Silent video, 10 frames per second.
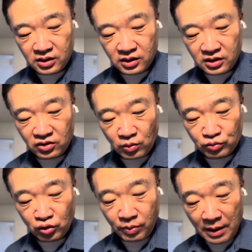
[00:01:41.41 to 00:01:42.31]
이는
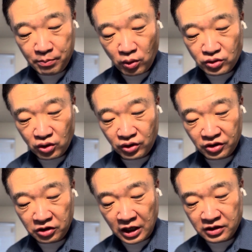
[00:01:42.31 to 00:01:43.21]
너무도 반복적으로
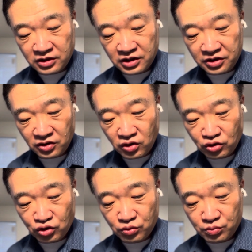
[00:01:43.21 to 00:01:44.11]
일어나는 일이어서
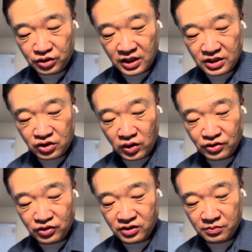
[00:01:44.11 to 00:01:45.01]
충분히 예측할
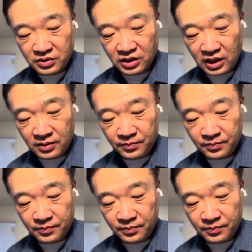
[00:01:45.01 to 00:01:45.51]
수 있습니다.